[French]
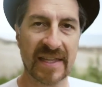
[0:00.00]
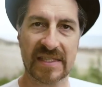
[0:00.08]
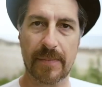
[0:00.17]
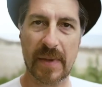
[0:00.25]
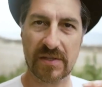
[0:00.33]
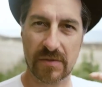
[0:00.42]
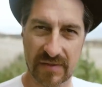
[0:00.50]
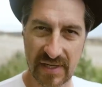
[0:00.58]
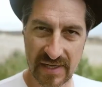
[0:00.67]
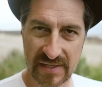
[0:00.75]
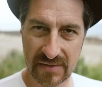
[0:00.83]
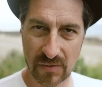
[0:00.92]
c'est parce que dès
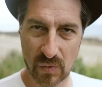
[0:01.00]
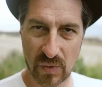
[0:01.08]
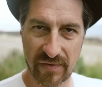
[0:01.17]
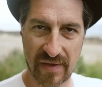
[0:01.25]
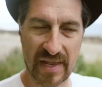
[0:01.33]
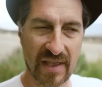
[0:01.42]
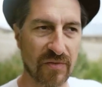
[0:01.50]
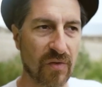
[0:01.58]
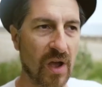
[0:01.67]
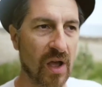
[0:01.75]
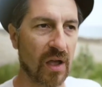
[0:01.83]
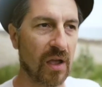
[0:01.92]
l'instant où il va y
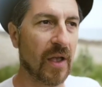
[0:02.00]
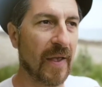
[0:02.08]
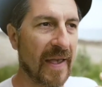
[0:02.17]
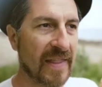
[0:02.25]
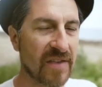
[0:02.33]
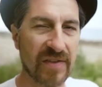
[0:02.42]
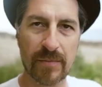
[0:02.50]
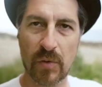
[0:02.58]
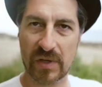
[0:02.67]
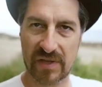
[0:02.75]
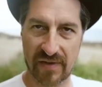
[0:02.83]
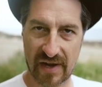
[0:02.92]
avoir un
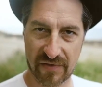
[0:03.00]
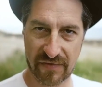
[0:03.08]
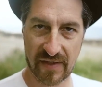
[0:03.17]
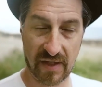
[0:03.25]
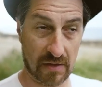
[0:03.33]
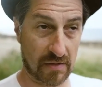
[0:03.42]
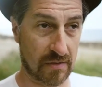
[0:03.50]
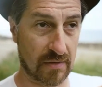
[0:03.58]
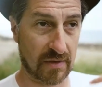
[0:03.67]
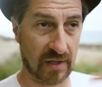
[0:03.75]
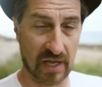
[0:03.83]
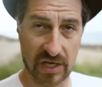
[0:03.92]
événement qui va la faire
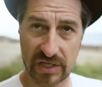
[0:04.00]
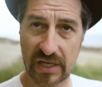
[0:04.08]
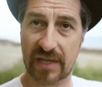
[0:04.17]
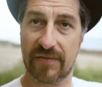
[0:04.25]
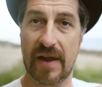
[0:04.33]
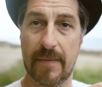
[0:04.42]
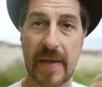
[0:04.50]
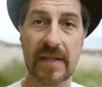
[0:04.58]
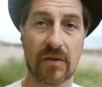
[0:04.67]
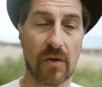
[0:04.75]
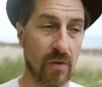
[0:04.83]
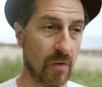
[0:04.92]
réagir, qui va la
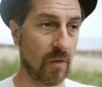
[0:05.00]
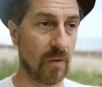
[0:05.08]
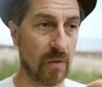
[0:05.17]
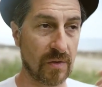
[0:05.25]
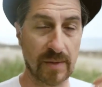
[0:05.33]
mettre en,